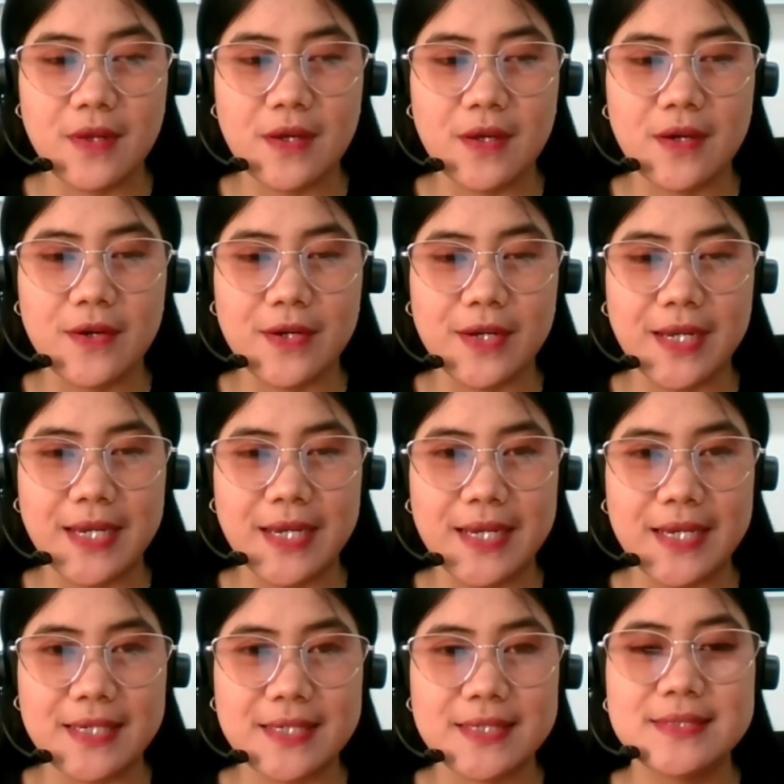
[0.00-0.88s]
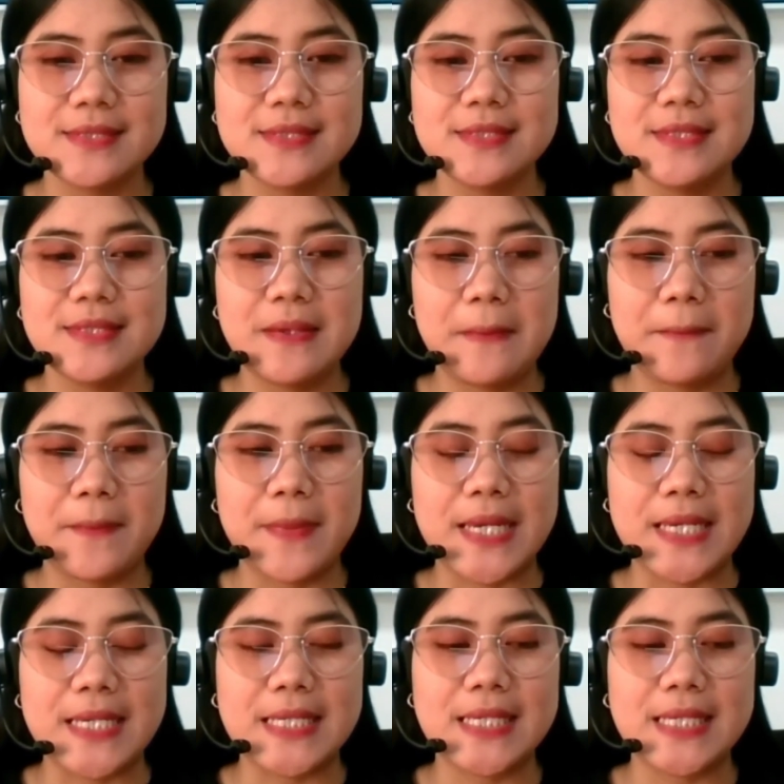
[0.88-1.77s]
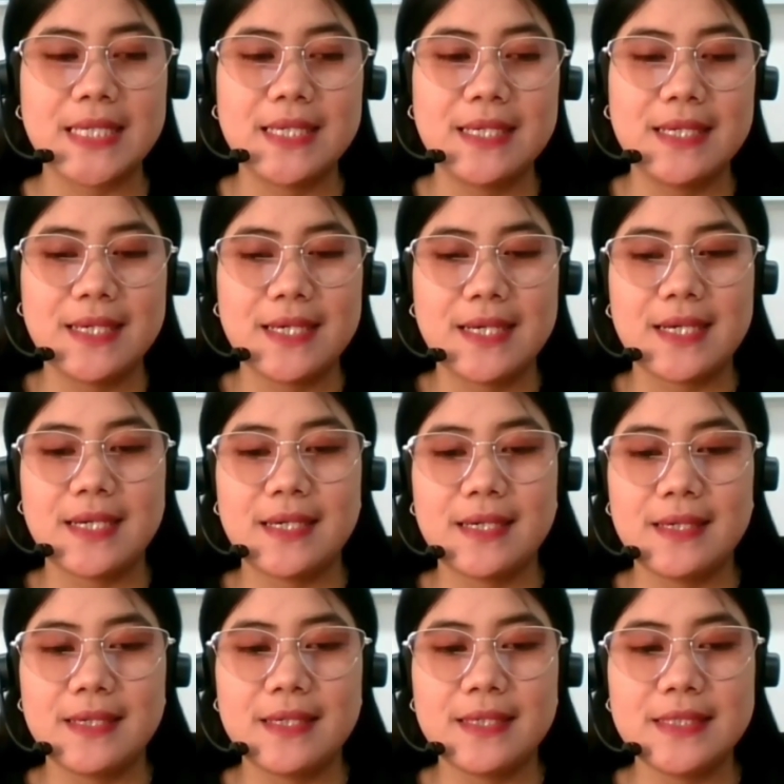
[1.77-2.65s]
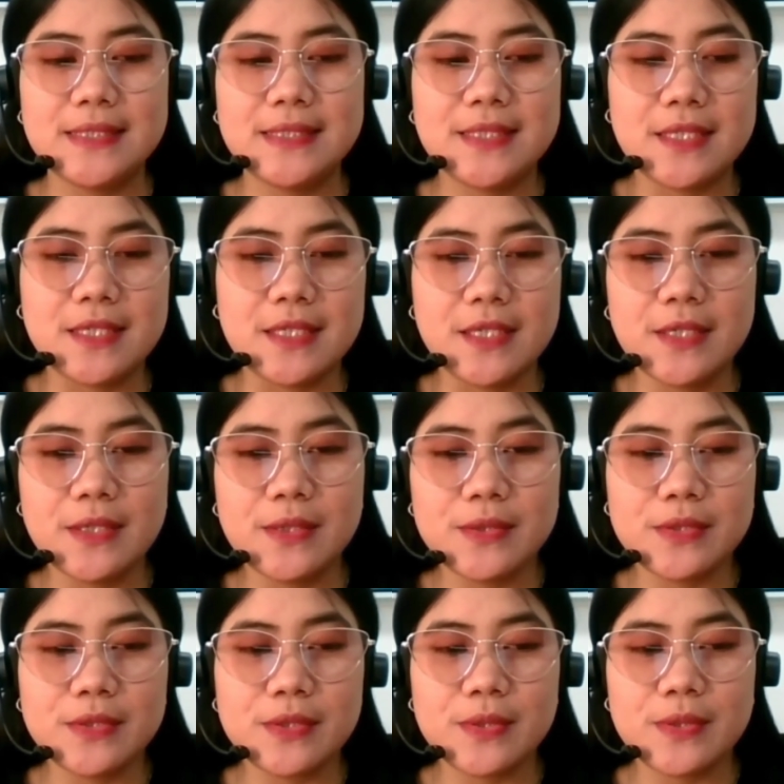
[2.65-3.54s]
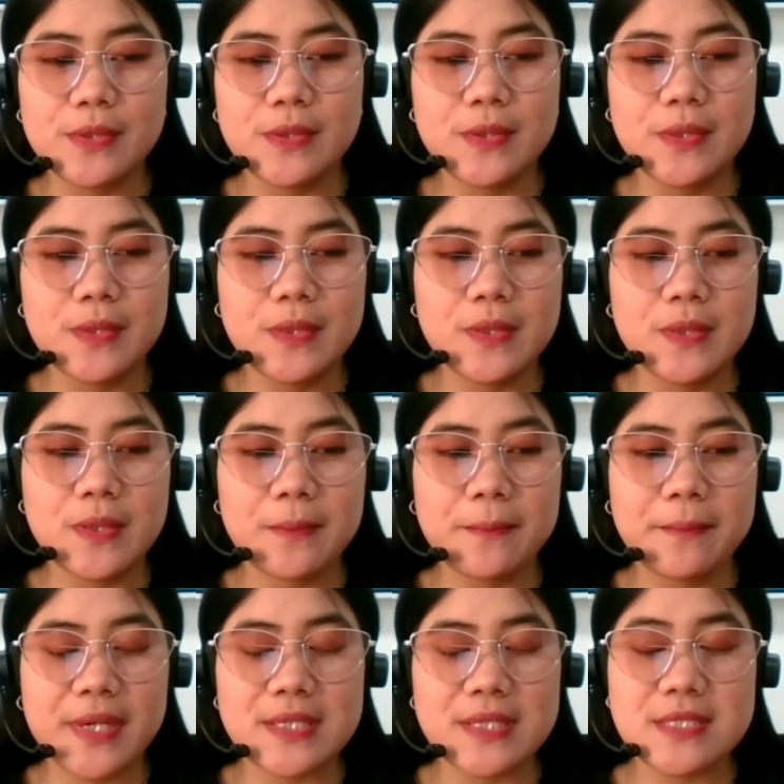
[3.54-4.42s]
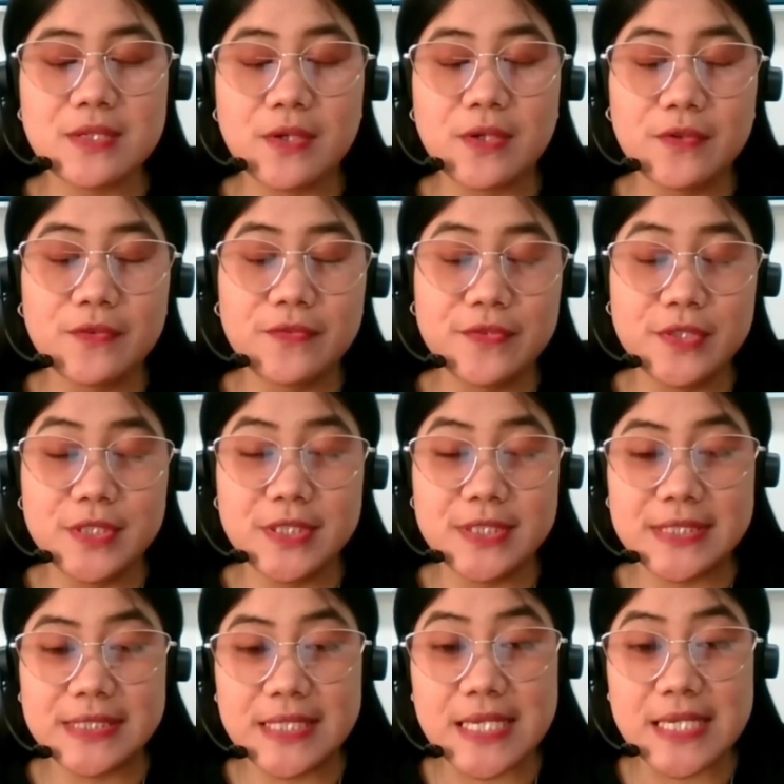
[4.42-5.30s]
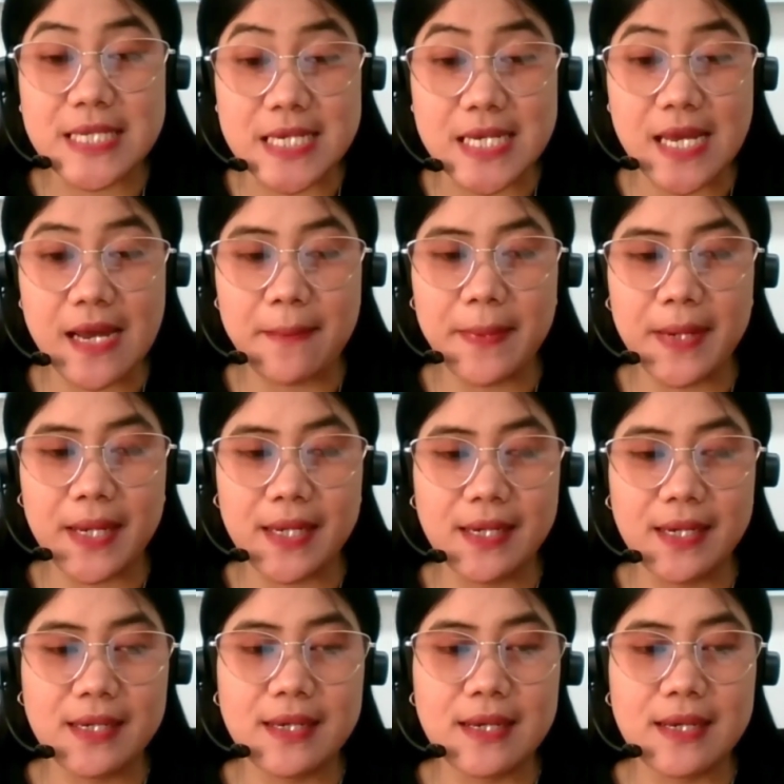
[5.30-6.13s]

Oke, baik. Uh, jadi untuk Maxco Future sendiri ya Pak ya,